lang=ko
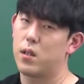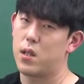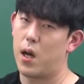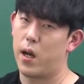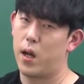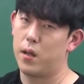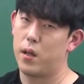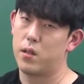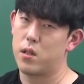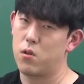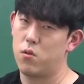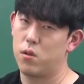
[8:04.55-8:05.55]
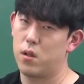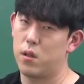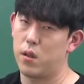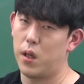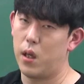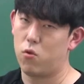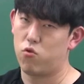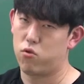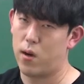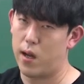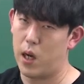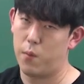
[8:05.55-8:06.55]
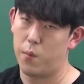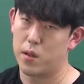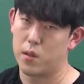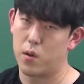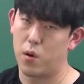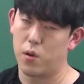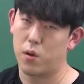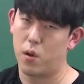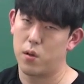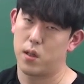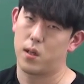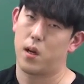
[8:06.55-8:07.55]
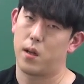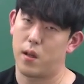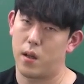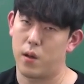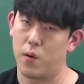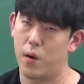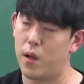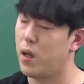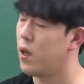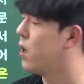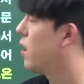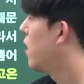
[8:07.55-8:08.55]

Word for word: 잘하는 친구들은 이 구간에 보면서 어떤 생각을 한다는 거야?